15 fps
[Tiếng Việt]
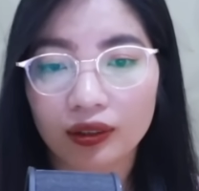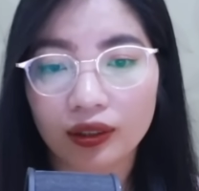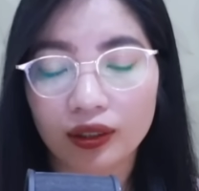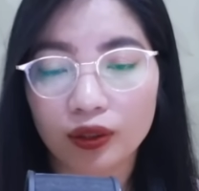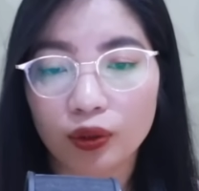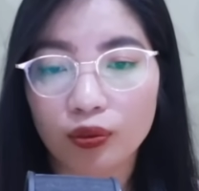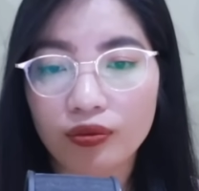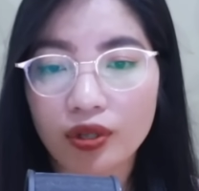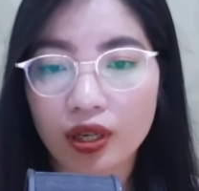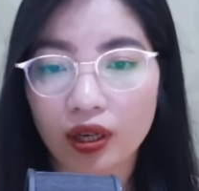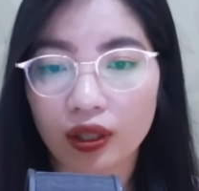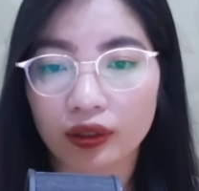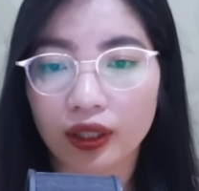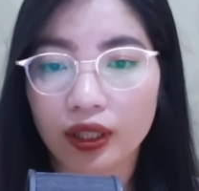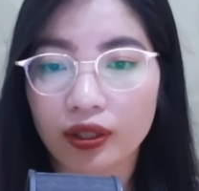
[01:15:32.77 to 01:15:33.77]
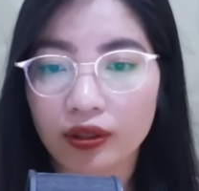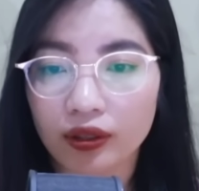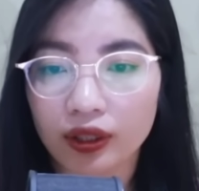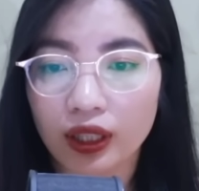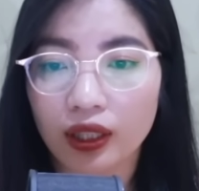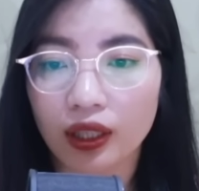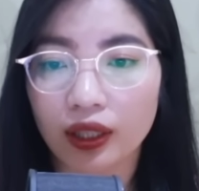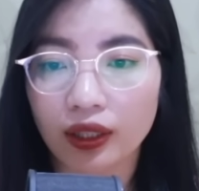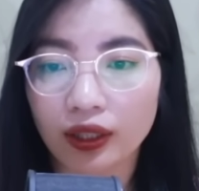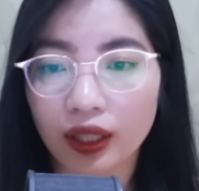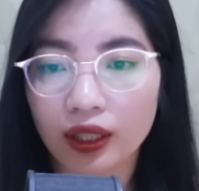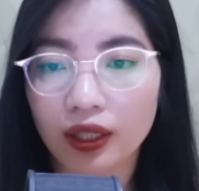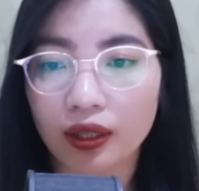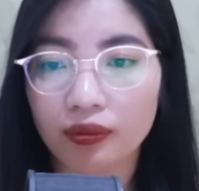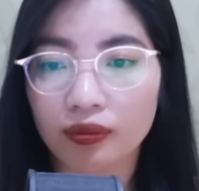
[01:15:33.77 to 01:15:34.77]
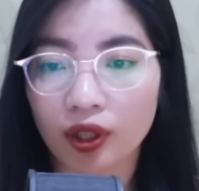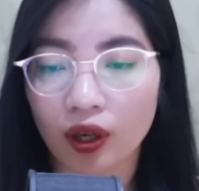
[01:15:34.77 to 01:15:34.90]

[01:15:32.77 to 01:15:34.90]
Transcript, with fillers: Tới đúng giờ thì Như đi lấy cái nệm